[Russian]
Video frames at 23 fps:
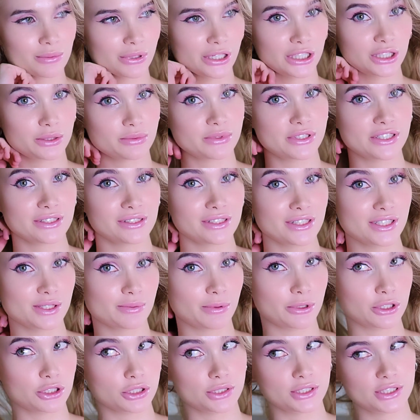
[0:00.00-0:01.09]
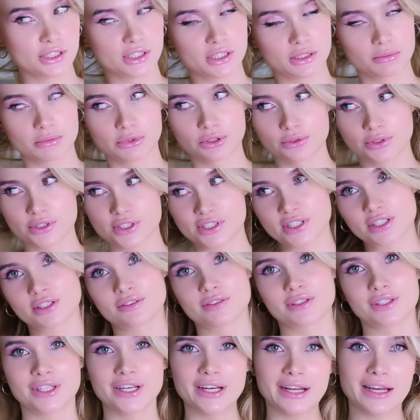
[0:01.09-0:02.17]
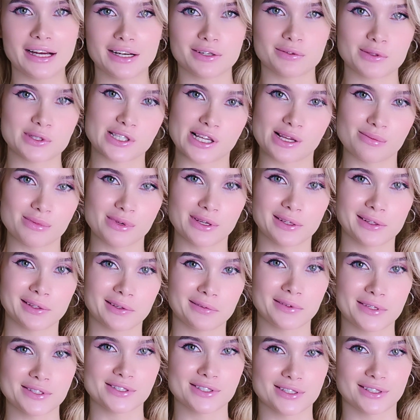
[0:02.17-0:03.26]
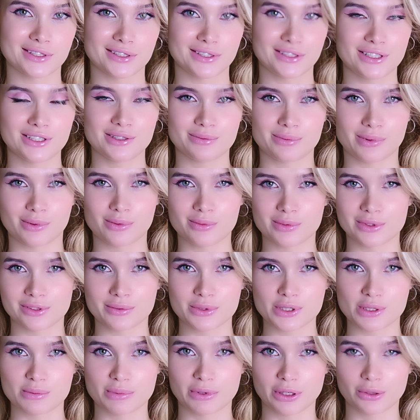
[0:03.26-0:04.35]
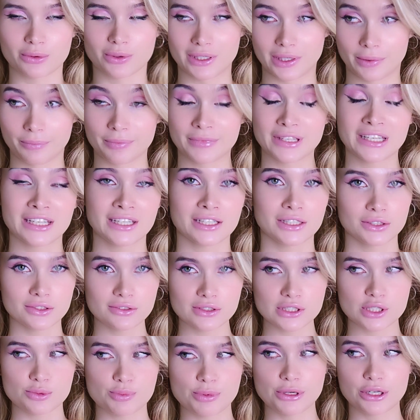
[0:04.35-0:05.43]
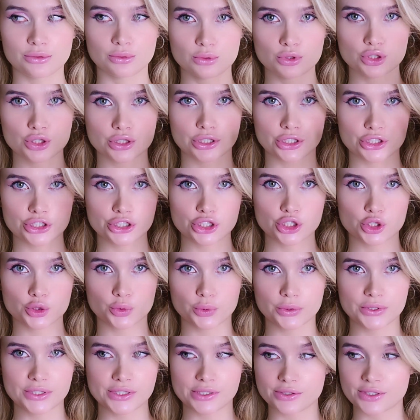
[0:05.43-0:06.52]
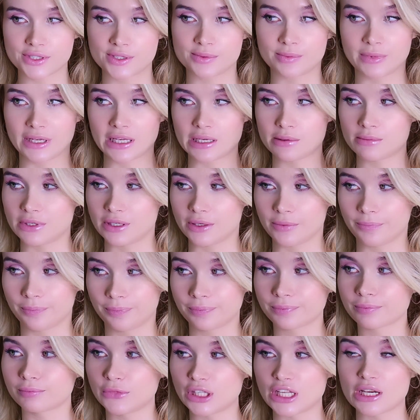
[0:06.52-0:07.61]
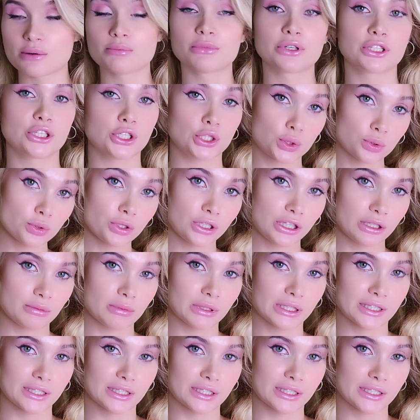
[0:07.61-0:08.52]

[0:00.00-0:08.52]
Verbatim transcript: При этом делается причесочка минуты за 2-3, как вы сами это видели. И, по-моему, это вообще прикольно. Ну а теперь нужно решить, что делать с моими не маникюренными